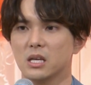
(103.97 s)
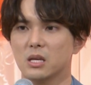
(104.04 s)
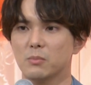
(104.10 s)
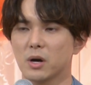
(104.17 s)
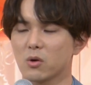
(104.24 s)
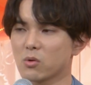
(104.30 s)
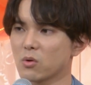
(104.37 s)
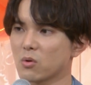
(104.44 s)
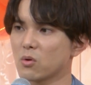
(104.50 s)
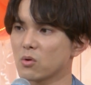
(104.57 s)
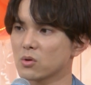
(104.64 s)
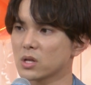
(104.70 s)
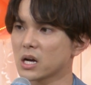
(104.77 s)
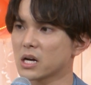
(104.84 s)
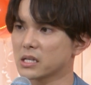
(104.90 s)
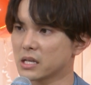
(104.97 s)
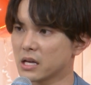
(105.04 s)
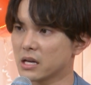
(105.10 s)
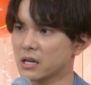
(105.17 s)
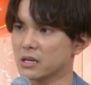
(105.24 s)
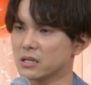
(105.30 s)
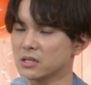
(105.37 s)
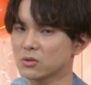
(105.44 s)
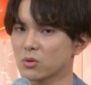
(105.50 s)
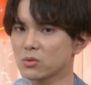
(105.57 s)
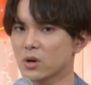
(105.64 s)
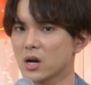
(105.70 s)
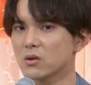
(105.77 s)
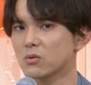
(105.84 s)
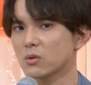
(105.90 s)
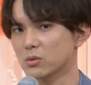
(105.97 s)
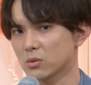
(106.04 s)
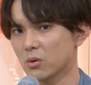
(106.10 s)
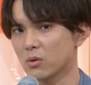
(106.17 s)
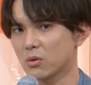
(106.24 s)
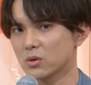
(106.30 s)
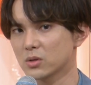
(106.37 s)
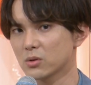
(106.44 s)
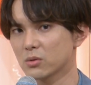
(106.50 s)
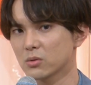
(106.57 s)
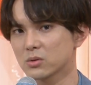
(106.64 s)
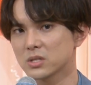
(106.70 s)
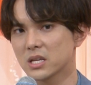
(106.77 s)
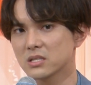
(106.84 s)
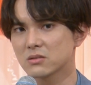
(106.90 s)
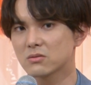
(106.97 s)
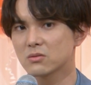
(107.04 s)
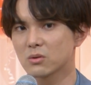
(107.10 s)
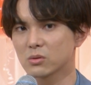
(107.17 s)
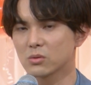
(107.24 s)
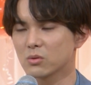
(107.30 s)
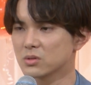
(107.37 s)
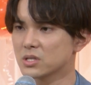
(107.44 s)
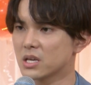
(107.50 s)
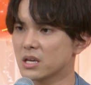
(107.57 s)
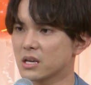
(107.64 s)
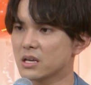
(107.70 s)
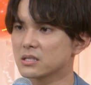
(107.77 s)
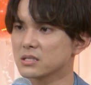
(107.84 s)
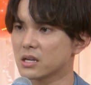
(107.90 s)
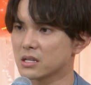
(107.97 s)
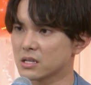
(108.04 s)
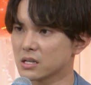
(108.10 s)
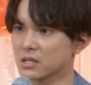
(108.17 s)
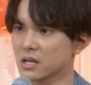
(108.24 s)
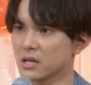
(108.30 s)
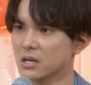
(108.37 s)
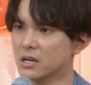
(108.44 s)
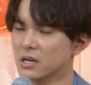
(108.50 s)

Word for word: 今このコロナ禍で人と会うこと、人と接することを制限されてて、